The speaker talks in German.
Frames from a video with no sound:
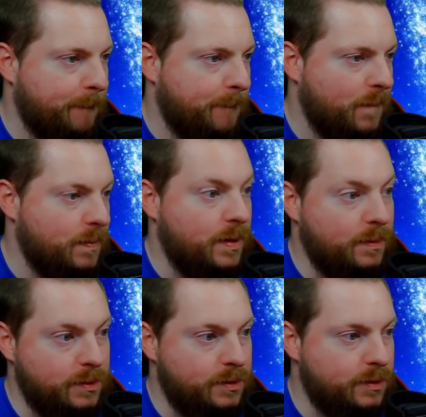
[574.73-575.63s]
Aber habe
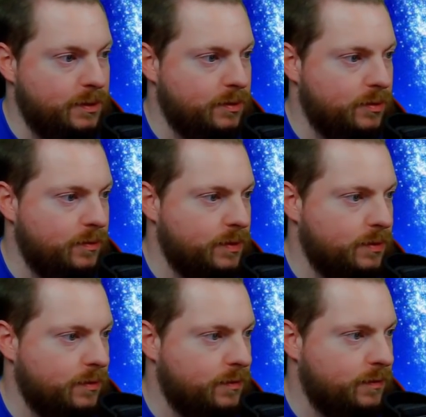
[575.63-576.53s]
ich nicht, also können wir es
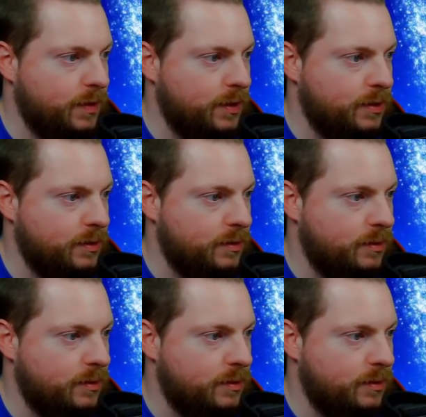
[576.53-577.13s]
auch vergessen.